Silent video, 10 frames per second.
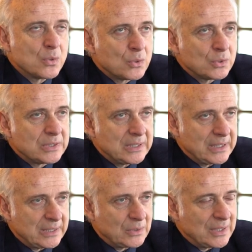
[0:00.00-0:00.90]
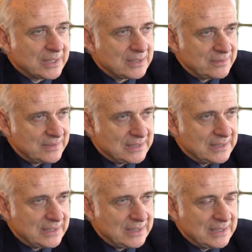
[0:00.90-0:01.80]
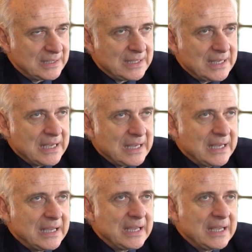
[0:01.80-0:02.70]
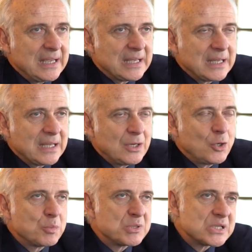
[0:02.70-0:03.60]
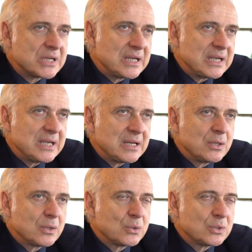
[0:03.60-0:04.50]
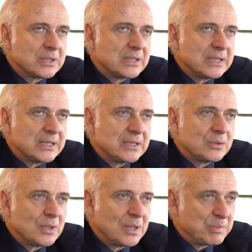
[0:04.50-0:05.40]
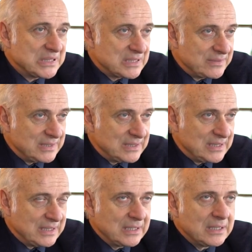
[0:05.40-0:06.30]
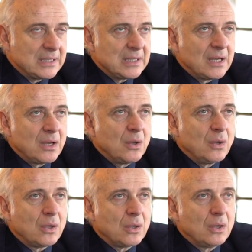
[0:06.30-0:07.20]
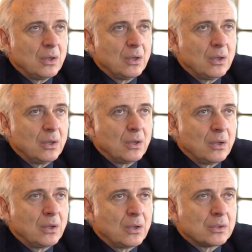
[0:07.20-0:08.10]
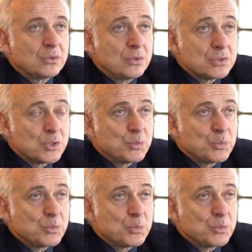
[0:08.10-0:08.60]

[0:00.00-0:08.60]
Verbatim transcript: côté de l'activité et l'objet le côté de la passivité. Or, euh, euh, de ce